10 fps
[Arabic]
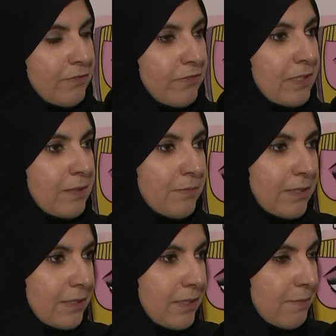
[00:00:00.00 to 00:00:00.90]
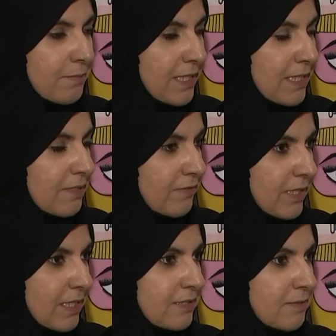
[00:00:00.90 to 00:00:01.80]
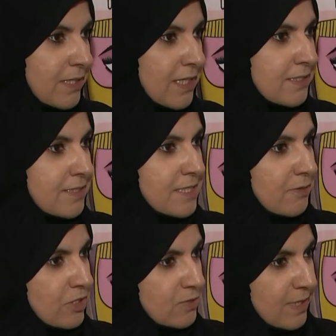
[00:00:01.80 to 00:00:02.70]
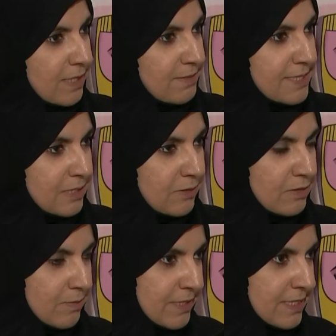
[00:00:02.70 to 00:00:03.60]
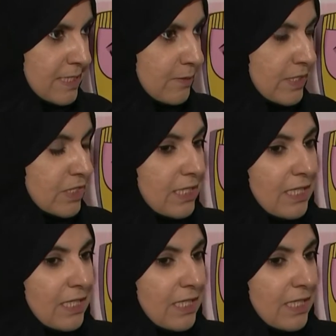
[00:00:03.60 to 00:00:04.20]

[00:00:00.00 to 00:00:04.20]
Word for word: في اهم مرحله في حياتها مرحله الزواج، ما قبل الزواج وبعد بعد الزواج.